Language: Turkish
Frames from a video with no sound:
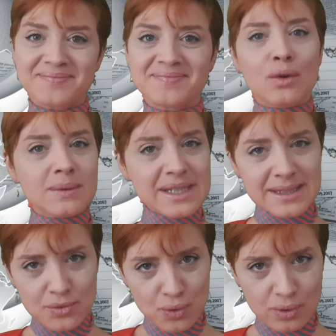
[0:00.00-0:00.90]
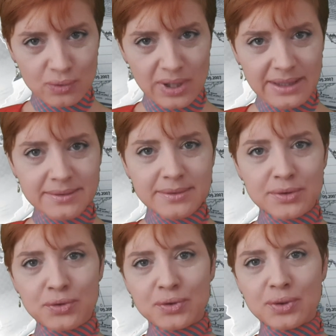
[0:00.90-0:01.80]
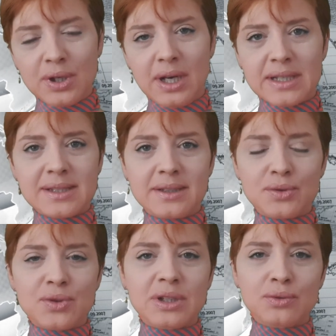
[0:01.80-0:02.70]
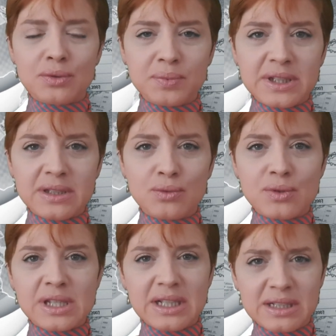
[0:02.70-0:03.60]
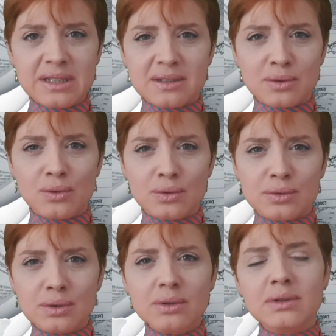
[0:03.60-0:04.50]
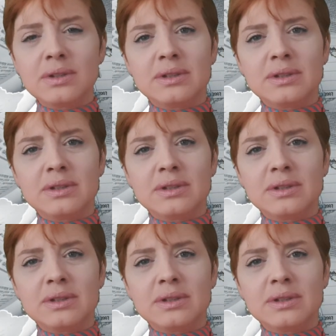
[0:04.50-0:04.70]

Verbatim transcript: Olması da çok doğal. Çünkü asgari ücret 4250 lira oldu.